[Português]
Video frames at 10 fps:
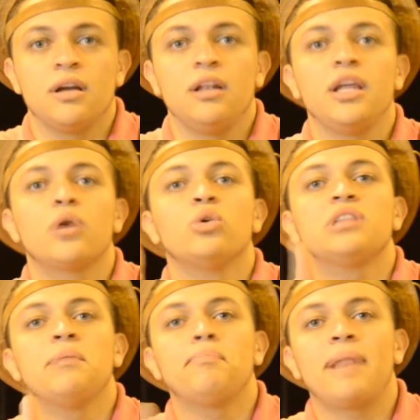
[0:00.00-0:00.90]
Lhe
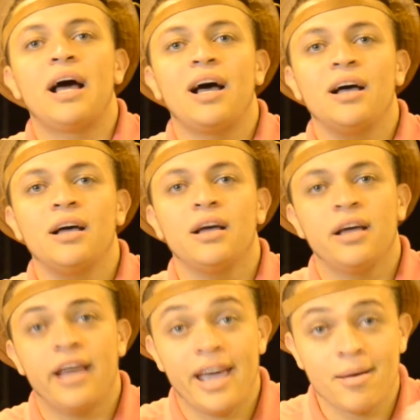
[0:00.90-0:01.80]

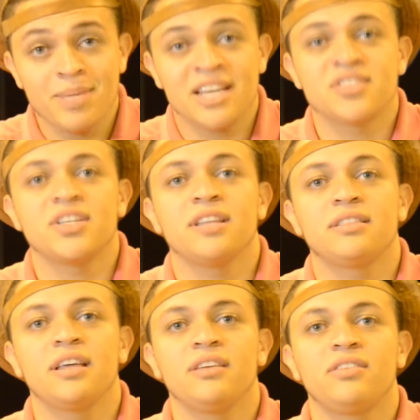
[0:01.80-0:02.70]
contemplar é a minha
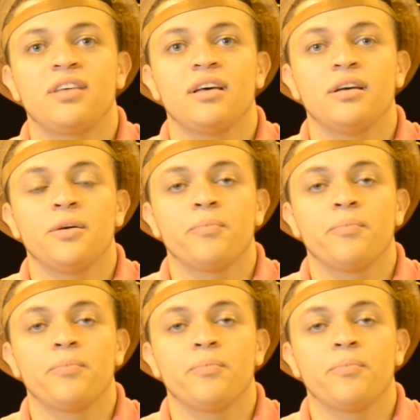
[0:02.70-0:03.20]
sentença.